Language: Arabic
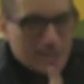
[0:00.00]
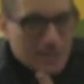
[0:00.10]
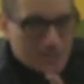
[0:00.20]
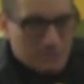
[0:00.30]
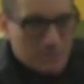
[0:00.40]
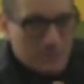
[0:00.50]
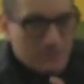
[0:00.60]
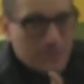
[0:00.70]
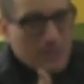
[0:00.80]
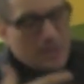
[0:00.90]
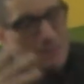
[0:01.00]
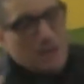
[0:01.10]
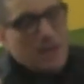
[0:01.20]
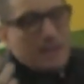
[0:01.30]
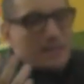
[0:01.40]
لسه الخصبه
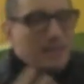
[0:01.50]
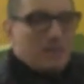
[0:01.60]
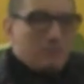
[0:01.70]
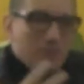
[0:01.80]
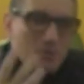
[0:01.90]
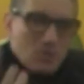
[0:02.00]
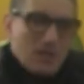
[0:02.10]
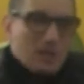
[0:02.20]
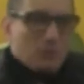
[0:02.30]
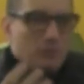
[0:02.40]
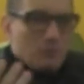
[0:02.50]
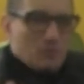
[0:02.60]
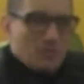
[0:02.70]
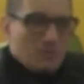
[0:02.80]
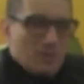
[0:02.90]
المحل الثاني في مجالات وفي
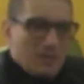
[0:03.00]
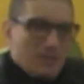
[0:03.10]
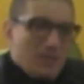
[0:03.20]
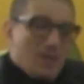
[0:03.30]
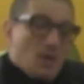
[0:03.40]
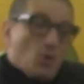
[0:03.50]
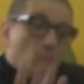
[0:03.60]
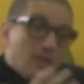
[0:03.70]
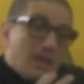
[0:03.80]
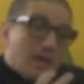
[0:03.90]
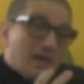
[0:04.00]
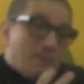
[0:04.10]
مستثمرين ومنها